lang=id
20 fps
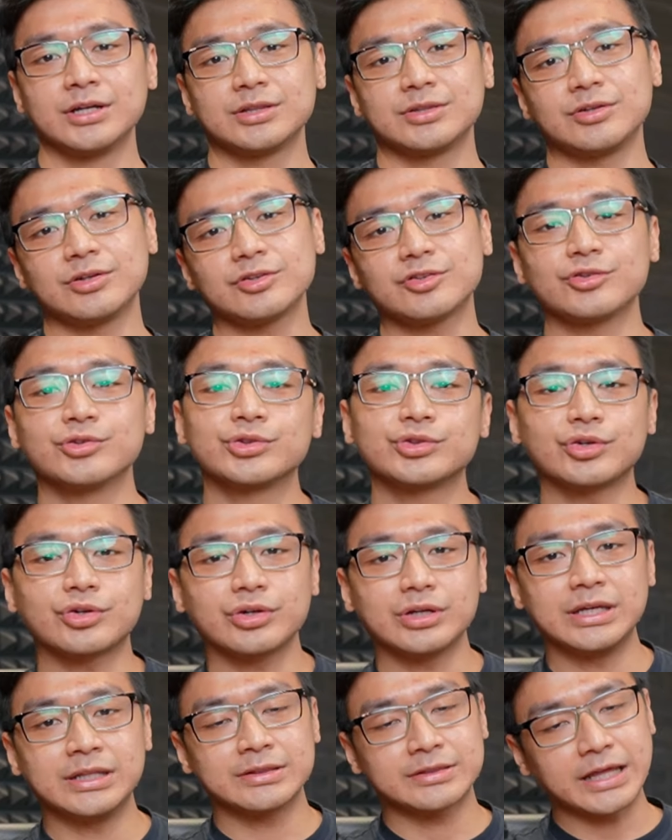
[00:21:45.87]
terus untuk
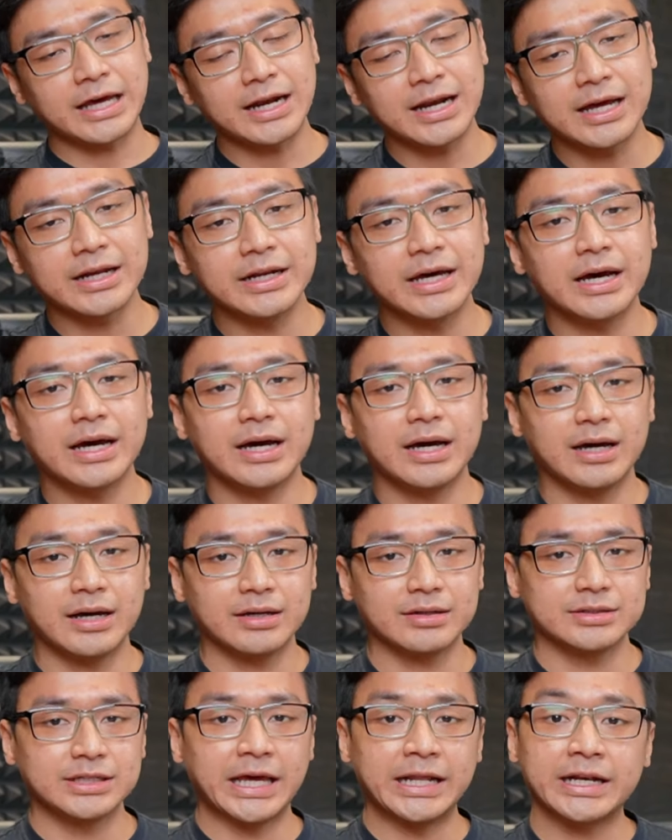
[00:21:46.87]
Intel
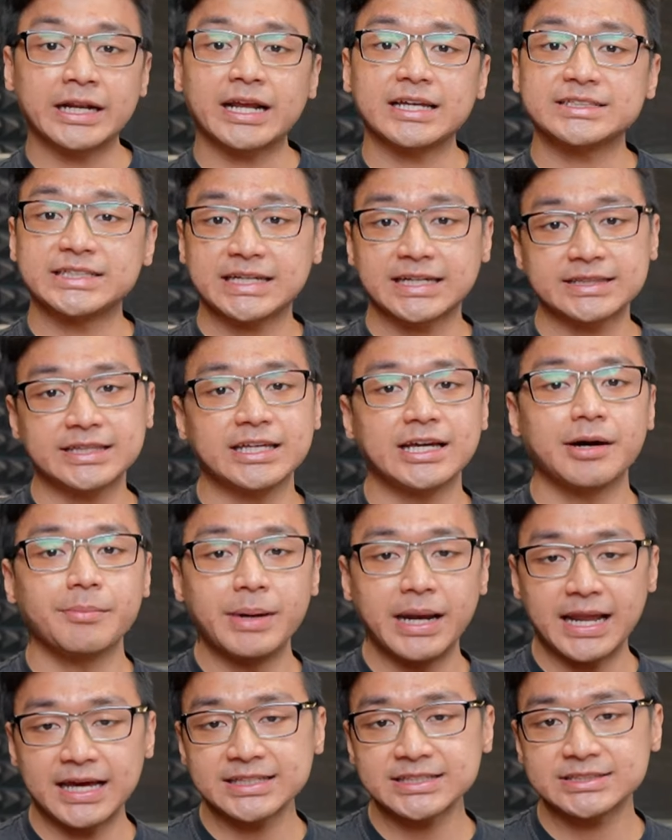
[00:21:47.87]
ada generasi ke-13
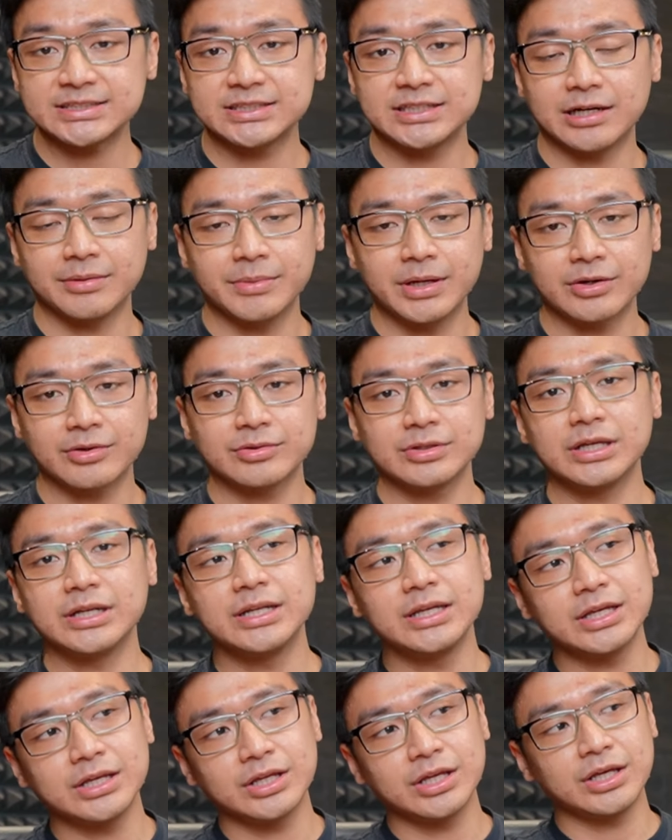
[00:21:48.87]
yang baru
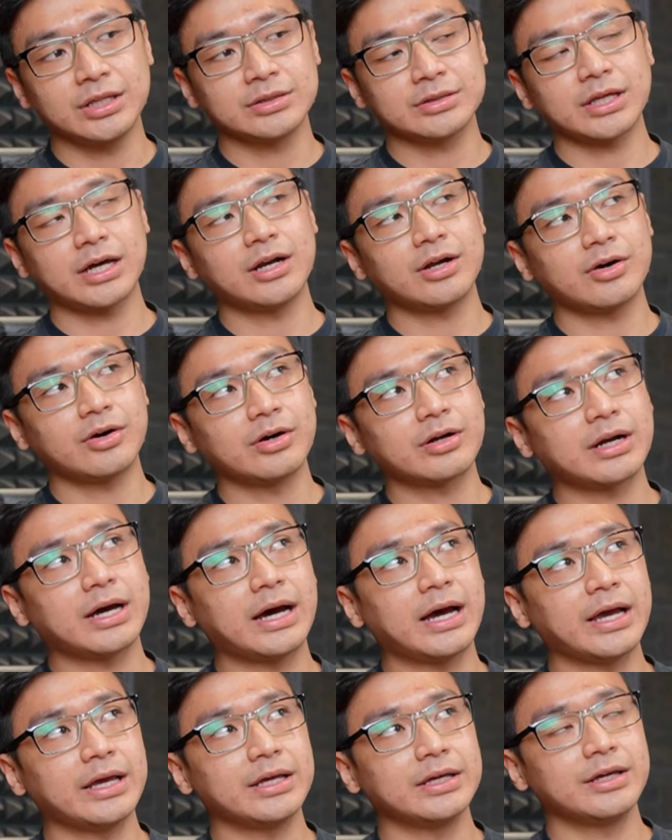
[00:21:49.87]
jadi Intel Core
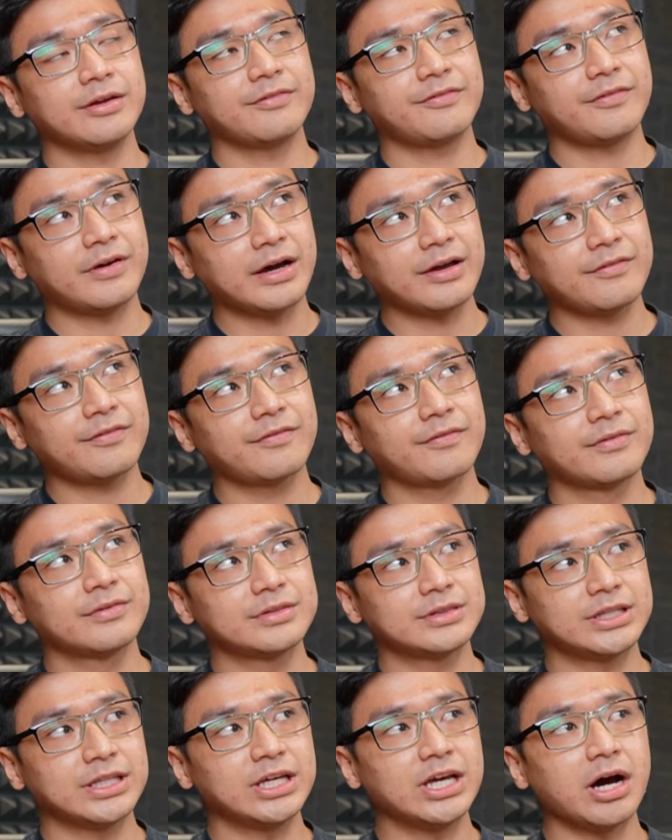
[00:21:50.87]

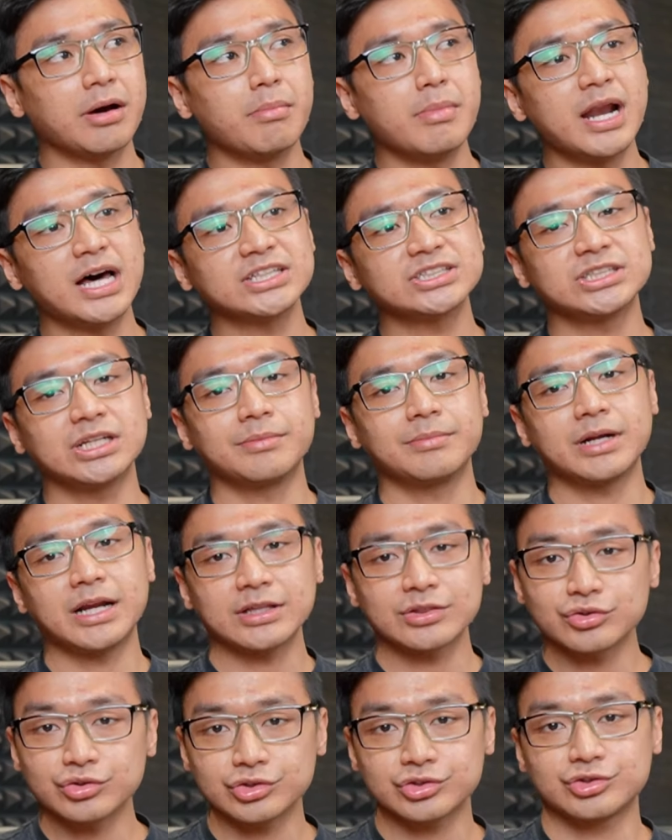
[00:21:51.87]
i5
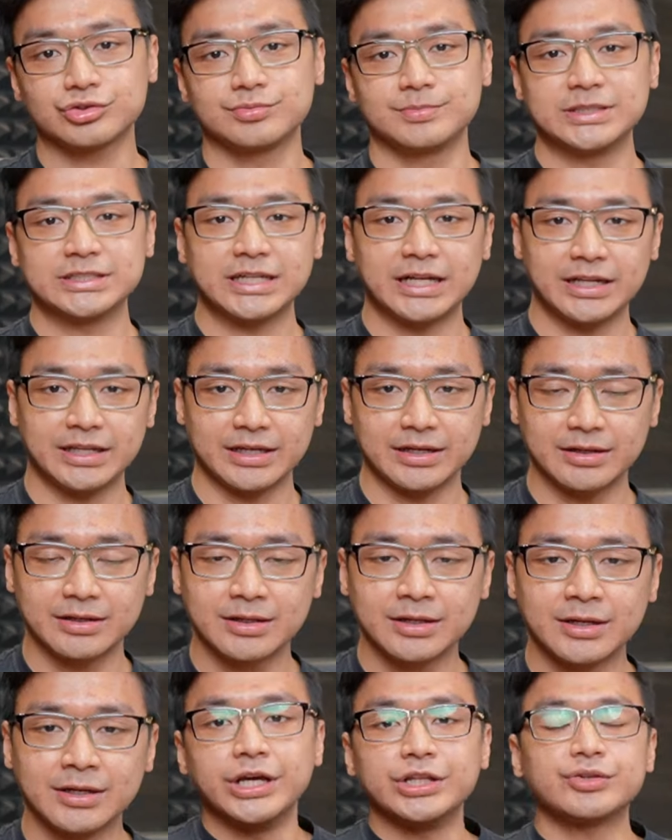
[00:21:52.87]
13600 misalnya
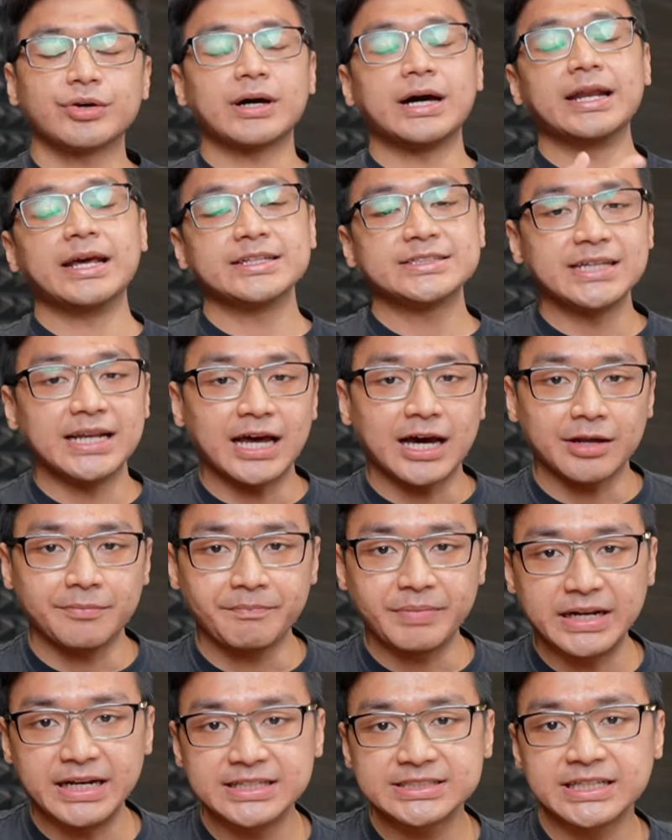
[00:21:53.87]
itu kalian silahkan
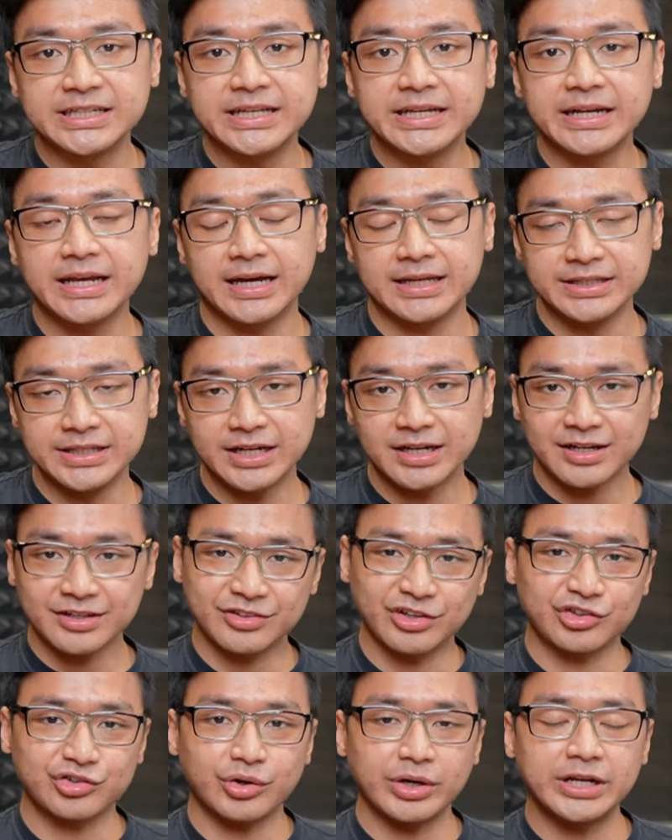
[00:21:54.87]
pilih sendiri aja
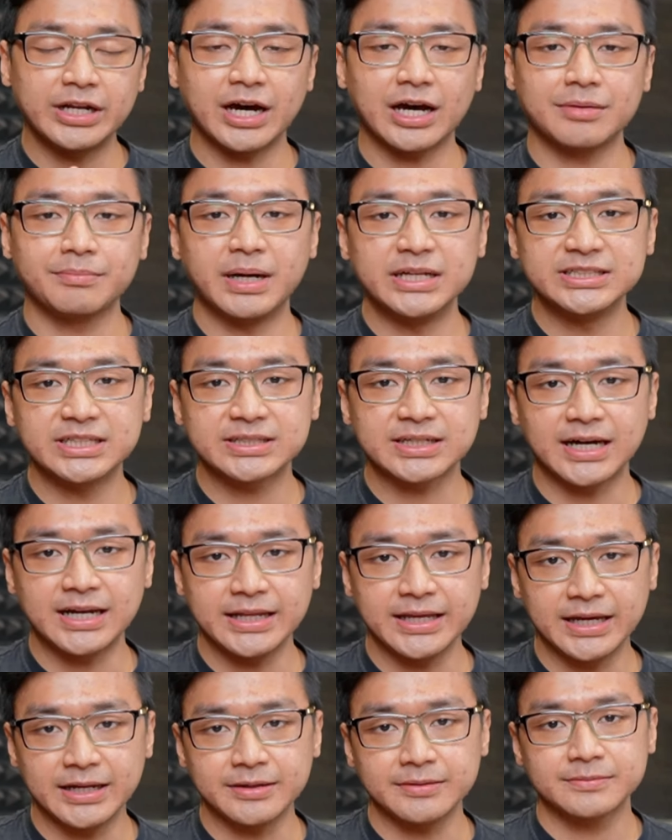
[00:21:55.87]
sesuai dengan budget
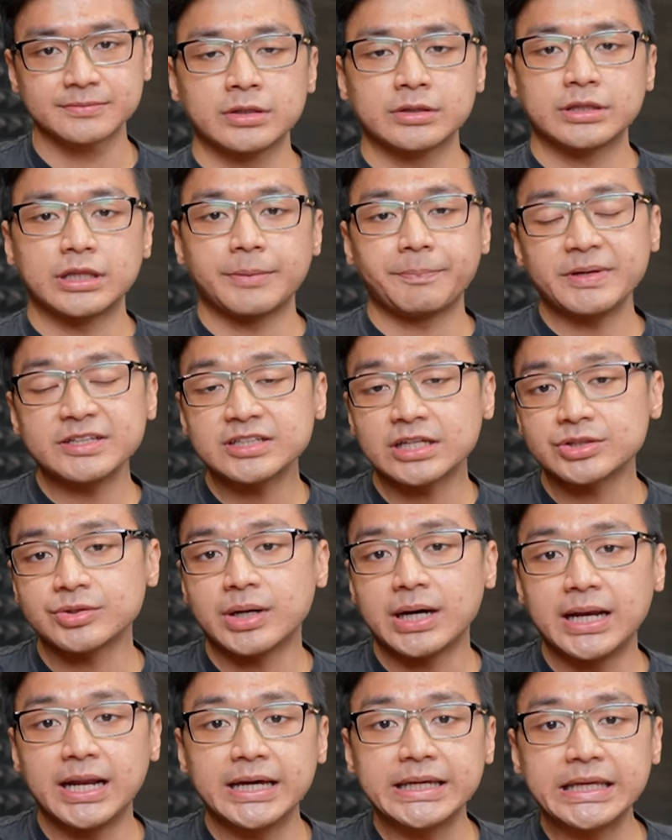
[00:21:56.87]
kalian tapi satu
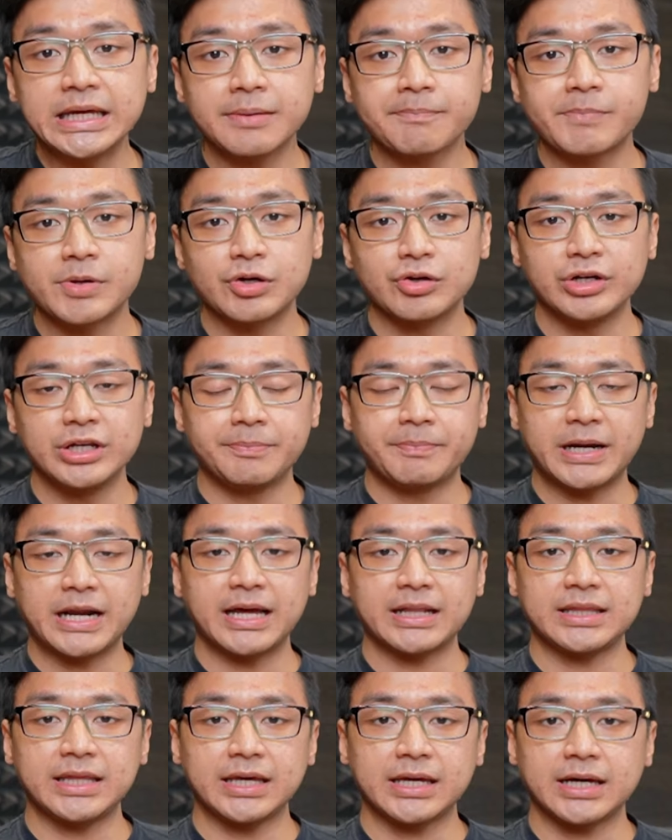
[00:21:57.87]
hal lagi yang perlu
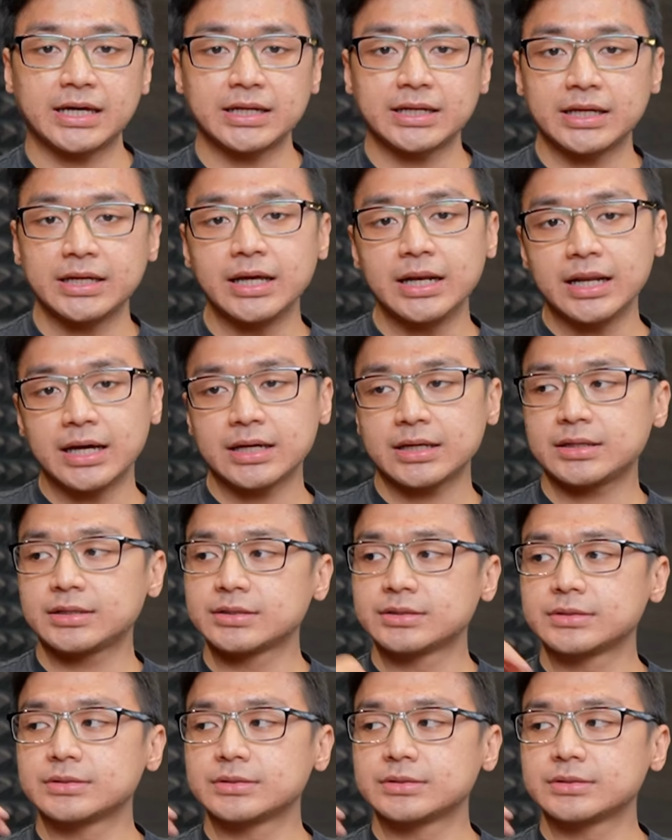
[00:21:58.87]
diperhatikan adalah